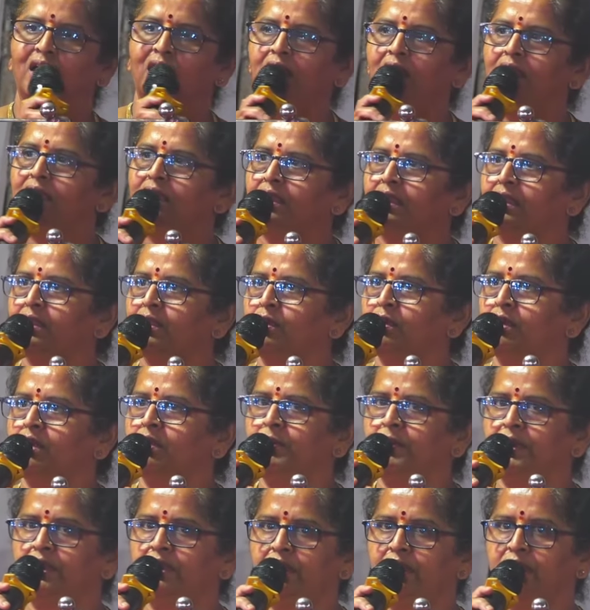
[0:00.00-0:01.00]
అలాగే
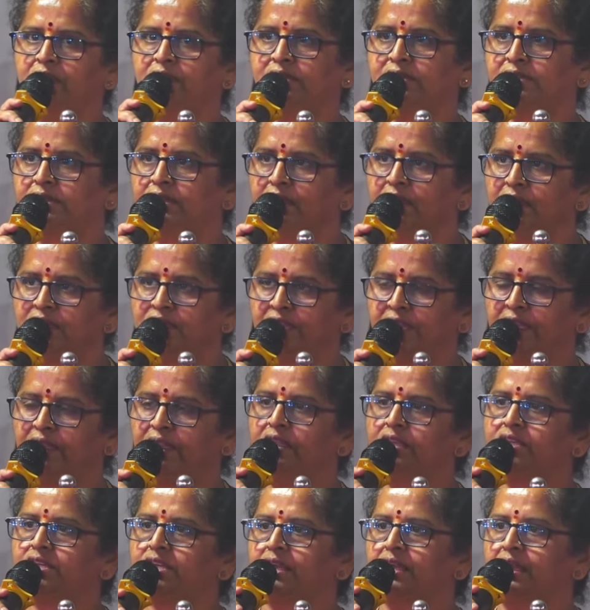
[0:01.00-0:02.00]
కార్పొరేటర్స్
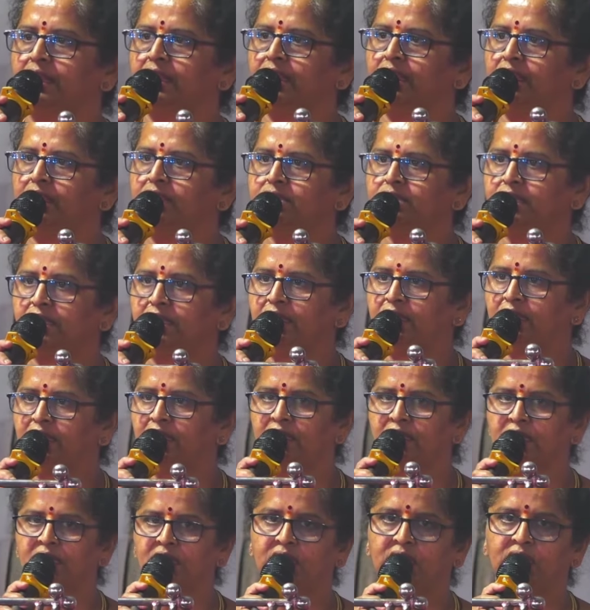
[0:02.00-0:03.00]
జగదీష్ గారికి
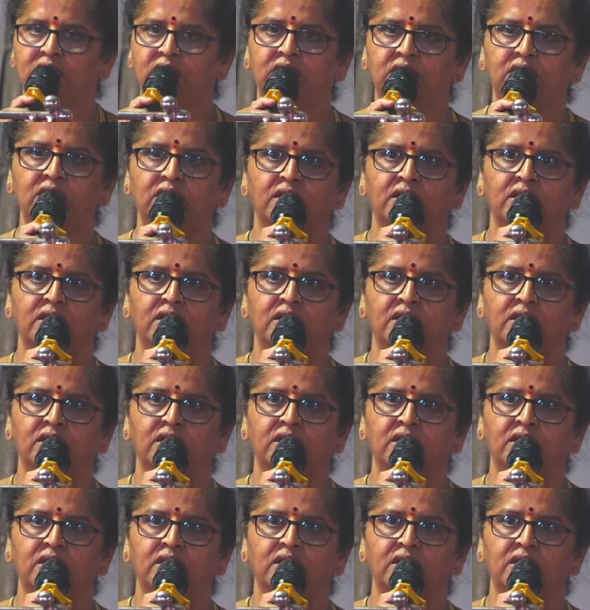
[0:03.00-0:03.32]
శ్రీకాంత్ గారికి